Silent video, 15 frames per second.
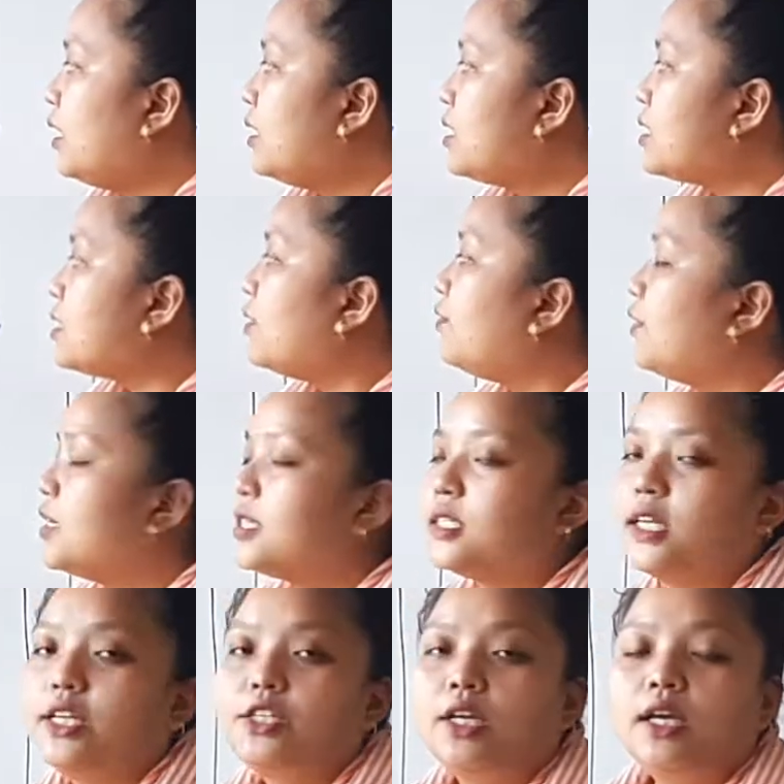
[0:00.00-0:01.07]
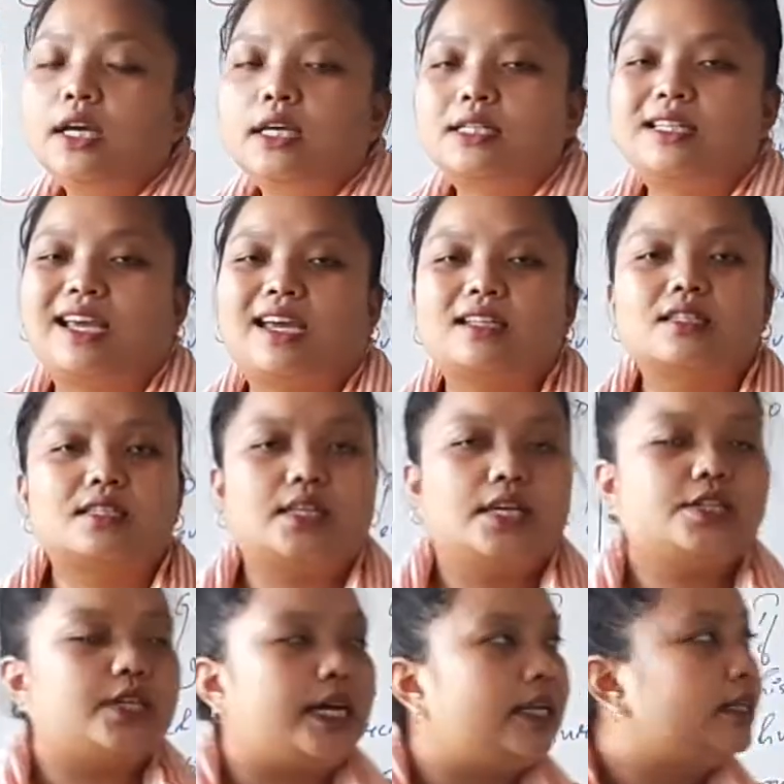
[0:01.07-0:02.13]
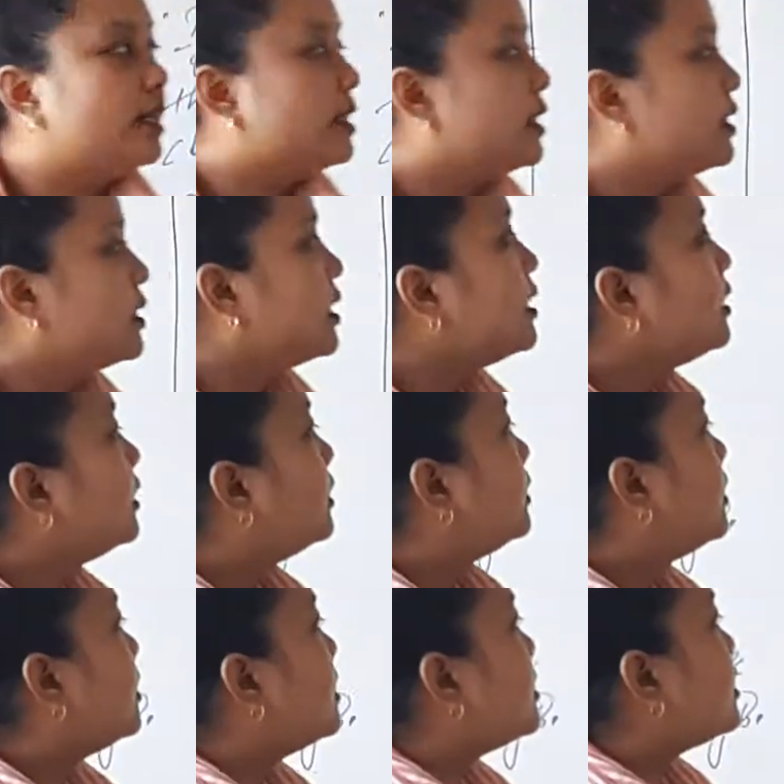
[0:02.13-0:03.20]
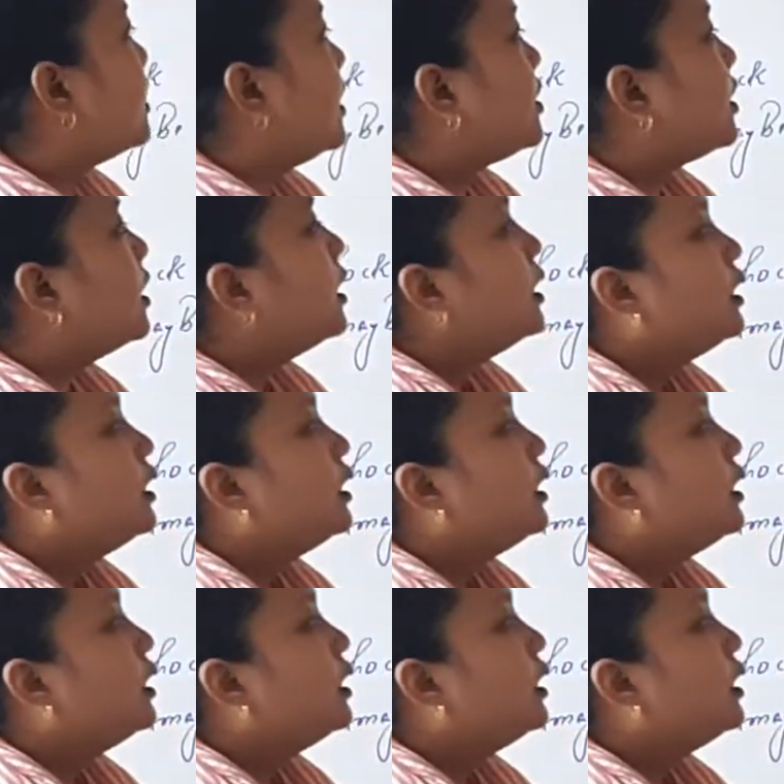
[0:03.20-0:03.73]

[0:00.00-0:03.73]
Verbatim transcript: दिस इज़ द फर्स्ट स्टेज सेकेंड स्टेज एंड दिस इज़ द थर्ड स्टेज